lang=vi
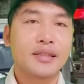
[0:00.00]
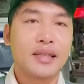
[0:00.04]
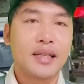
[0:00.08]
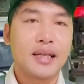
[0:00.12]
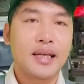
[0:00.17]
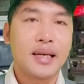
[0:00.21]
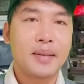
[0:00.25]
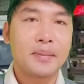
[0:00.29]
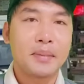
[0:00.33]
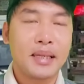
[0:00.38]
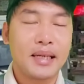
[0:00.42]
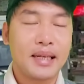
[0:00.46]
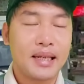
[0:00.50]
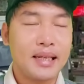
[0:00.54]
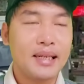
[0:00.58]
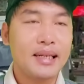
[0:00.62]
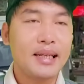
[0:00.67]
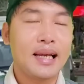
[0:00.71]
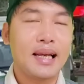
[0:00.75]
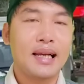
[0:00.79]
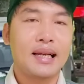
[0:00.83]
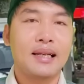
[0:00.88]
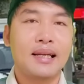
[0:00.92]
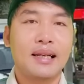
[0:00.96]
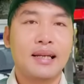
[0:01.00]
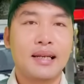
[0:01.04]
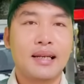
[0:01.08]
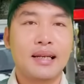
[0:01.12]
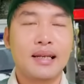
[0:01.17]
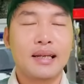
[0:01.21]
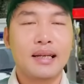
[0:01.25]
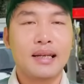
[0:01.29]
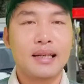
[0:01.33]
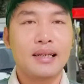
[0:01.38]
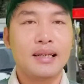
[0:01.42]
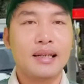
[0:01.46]
à, mình thấy rằng
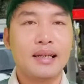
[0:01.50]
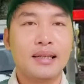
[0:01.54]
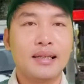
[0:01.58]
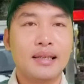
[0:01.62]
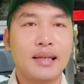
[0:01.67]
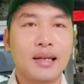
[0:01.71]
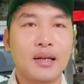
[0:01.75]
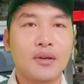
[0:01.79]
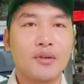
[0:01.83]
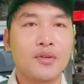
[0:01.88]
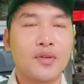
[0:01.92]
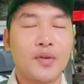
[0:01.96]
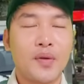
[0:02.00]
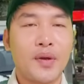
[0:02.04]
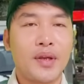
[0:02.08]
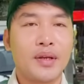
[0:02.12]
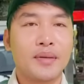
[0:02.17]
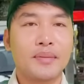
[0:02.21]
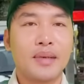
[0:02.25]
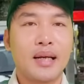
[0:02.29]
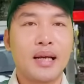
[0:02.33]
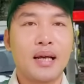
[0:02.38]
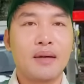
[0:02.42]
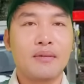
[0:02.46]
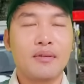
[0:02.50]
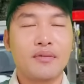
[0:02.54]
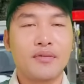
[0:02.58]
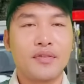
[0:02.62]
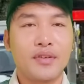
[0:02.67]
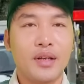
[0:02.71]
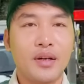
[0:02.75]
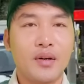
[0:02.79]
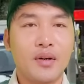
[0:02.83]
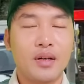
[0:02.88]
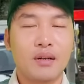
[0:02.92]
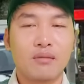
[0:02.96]
à, đơn cử cái câu chuyện mà về
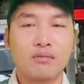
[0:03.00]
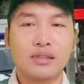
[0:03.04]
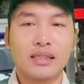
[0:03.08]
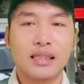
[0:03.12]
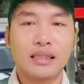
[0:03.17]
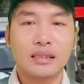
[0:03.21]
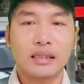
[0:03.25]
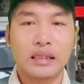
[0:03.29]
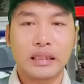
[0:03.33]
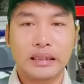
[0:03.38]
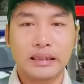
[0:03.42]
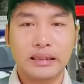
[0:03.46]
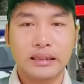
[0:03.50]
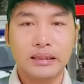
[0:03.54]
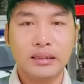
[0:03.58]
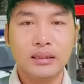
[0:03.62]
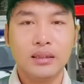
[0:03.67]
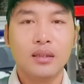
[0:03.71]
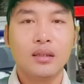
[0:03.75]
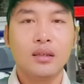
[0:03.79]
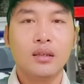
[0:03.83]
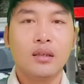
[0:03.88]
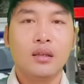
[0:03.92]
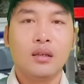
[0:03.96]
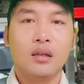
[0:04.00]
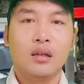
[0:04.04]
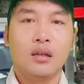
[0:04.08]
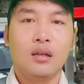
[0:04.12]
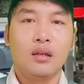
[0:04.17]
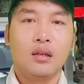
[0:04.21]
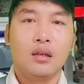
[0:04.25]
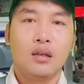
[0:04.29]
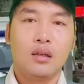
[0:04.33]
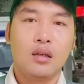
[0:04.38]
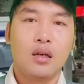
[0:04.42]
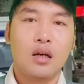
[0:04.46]
phía hội đồng xét xử
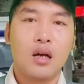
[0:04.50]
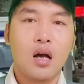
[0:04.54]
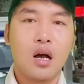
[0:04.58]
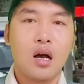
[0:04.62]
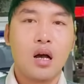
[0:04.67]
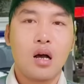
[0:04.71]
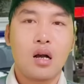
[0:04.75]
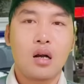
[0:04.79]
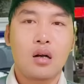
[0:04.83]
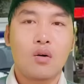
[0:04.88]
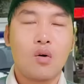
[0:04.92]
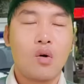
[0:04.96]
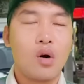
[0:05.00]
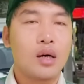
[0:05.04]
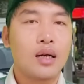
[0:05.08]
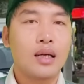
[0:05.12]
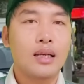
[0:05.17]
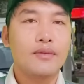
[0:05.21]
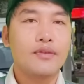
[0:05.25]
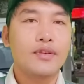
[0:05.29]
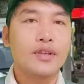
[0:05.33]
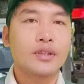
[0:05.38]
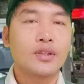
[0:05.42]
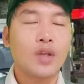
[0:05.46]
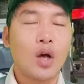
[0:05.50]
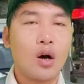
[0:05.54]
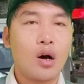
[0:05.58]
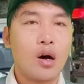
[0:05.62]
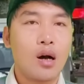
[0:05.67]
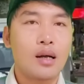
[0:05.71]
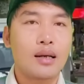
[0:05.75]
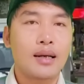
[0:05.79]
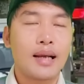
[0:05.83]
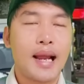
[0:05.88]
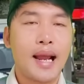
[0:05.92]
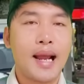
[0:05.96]
uh, của cái phiên
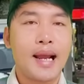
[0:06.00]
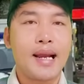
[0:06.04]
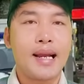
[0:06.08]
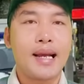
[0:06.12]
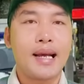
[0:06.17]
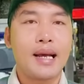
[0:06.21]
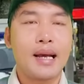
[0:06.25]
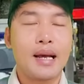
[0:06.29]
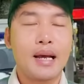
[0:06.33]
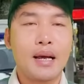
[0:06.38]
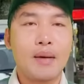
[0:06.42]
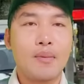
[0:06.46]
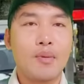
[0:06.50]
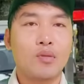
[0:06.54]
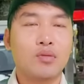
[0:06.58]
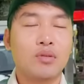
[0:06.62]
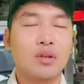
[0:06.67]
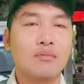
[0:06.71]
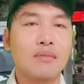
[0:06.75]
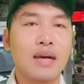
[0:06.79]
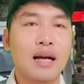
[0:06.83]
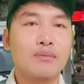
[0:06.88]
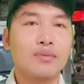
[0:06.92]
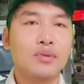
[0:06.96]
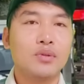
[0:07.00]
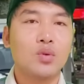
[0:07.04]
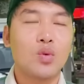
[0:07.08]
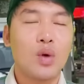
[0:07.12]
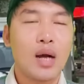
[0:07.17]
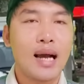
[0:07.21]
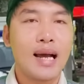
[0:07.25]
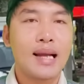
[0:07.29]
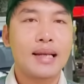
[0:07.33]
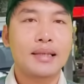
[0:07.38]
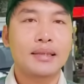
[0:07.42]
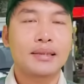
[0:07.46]
tòa ngày uh, à, 1 tháng 3 vừa
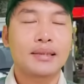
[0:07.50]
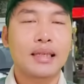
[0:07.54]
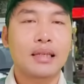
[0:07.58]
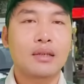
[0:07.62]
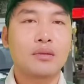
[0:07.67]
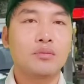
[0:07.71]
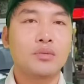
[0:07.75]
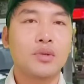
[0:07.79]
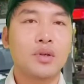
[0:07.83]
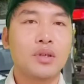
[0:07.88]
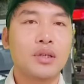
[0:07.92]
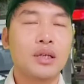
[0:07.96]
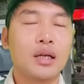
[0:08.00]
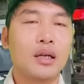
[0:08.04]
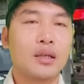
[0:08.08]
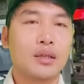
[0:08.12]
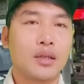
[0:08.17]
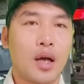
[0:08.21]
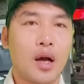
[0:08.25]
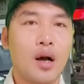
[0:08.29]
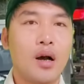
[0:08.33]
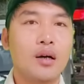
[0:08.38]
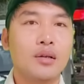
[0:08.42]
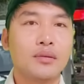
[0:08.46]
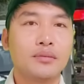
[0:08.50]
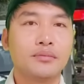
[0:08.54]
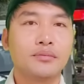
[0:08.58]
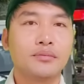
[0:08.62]
qua đó người ta cũng nói rất là rõ